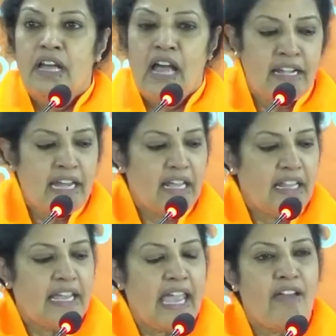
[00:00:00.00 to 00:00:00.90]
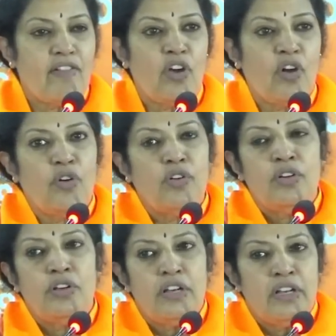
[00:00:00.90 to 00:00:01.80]
అంటే ఇది కేవలం
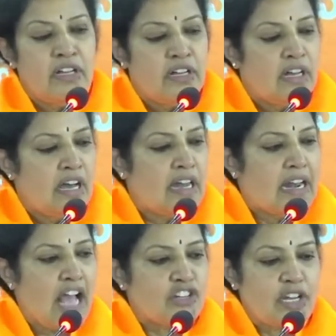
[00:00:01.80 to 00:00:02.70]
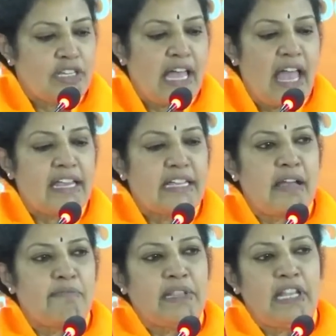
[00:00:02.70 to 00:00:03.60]
రాష్ట్ర స్థాయికి
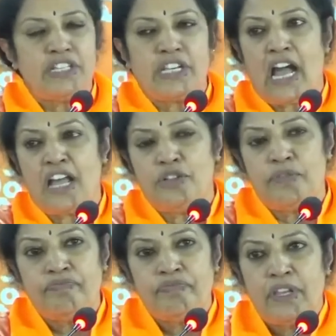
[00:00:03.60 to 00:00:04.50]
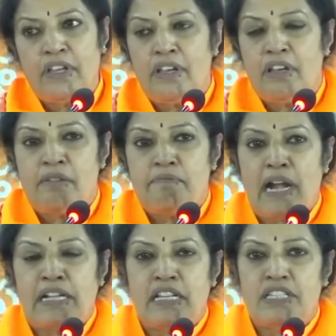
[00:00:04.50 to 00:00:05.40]
సంబంధించి కాదు
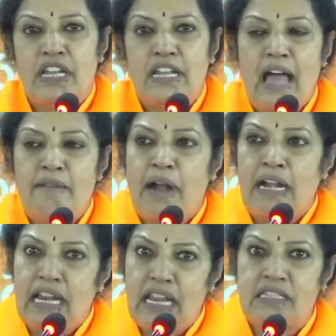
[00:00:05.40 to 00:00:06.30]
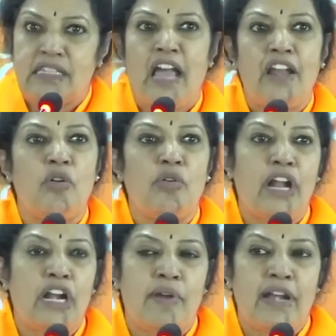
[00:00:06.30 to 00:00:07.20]
బట్ జిల్లా మండల స్థాయిలో
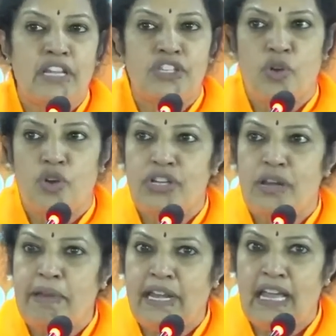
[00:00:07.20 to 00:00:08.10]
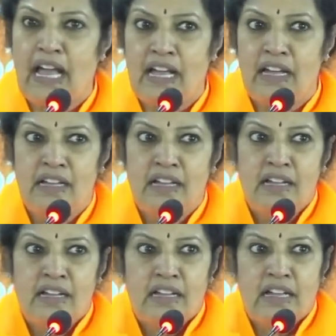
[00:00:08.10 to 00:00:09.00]
ఉన్నటువంటి సోషల్ మీడియా
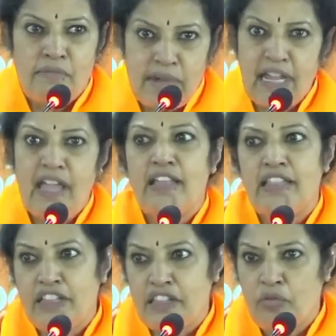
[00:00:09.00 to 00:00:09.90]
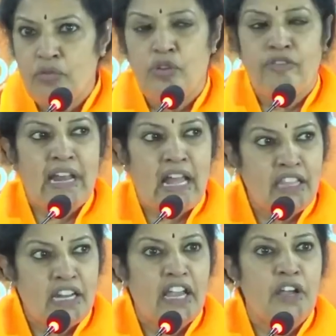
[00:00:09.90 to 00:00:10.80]
కమిటీ ఏదైతే ఉందో
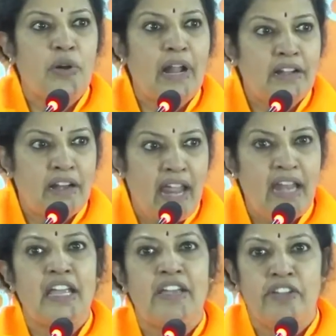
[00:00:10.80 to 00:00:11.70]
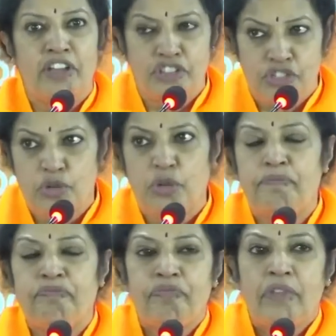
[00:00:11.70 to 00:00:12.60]
వారందరికీ కూడా ట్రైనింగ్ ఇస్తూ
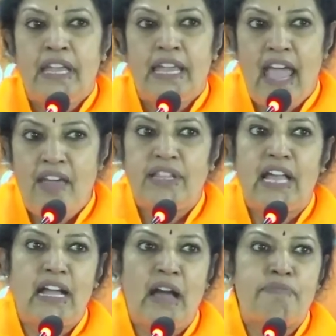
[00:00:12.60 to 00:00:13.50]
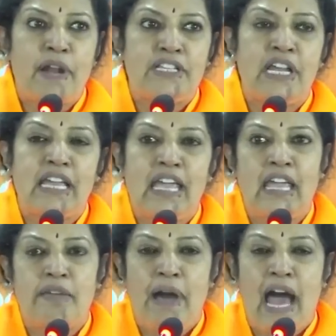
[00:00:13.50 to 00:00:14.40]
ఏ విధంగా ప్రజలకి
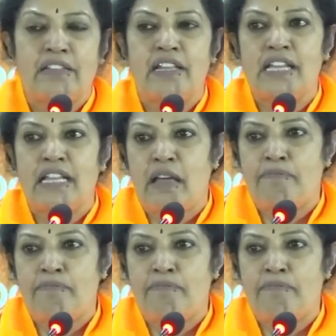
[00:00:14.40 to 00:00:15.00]
భారతీయ జనతా